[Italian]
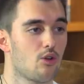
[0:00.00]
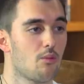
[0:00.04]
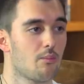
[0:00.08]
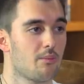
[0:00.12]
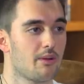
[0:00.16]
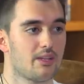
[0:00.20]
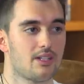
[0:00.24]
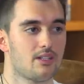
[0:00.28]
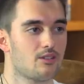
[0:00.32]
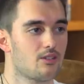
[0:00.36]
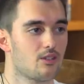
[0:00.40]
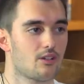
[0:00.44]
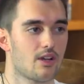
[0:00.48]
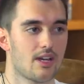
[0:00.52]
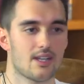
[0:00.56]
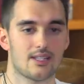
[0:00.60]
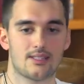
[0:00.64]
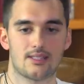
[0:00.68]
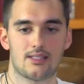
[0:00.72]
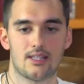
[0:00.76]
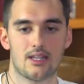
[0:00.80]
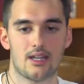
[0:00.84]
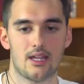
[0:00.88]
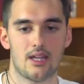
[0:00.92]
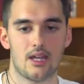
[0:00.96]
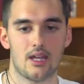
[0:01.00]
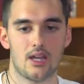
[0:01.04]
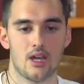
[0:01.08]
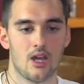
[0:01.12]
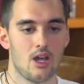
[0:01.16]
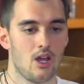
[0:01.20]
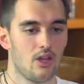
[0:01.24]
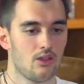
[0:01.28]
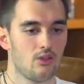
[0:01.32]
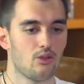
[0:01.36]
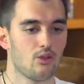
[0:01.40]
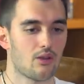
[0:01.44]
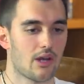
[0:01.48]
i competitor esteri
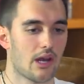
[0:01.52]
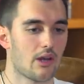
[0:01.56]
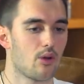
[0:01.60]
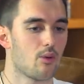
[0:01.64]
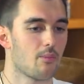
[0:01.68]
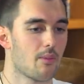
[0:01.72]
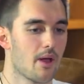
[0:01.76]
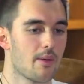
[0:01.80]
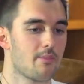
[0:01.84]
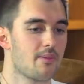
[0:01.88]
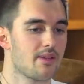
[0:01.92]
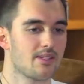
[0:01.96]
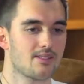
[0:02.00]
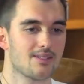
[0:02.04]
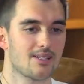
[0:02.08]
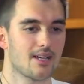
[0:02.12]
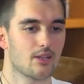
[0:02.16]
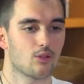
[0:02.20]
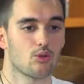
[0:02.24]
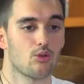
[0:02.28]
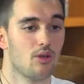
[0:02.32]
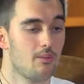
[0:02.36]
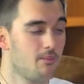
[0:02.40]
non hanno mai pensato,